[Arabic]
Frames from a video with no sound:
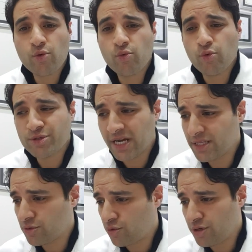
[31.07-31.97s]

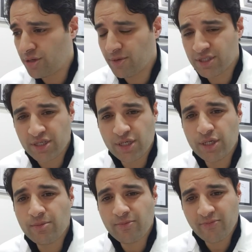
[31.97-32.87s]
وبشهادة كل
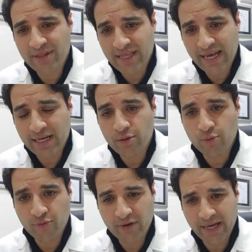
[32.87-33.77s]
المصريين في الداخل
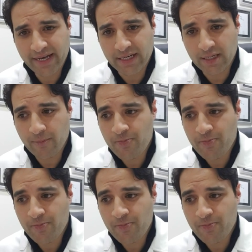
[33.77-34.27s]
وفي الخارج